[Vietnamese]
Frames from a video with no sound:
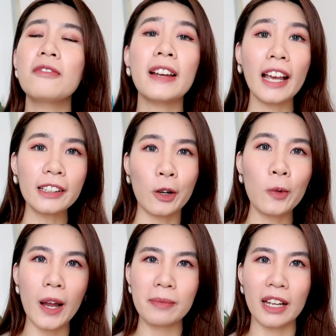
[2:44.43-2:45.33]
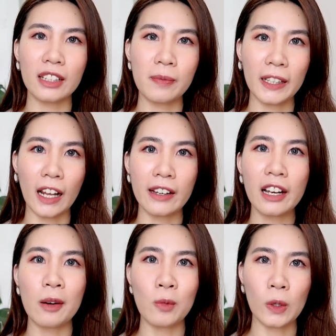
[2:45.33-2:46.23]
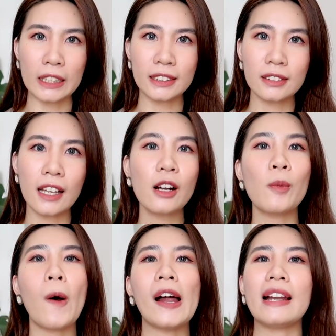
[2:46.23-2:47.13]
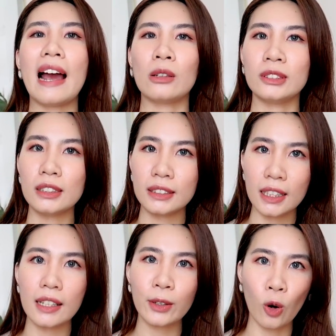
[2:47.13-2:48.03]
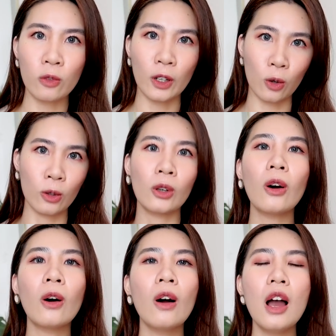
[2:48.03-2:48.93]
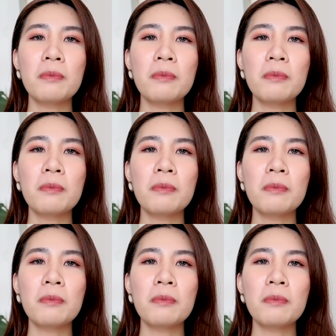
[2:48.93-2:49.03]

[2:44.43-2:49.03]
Về kết cấu của em này thì mình thấy đây là một cái sự kết hợp hoàn hảo giữa silicone và cồn khô.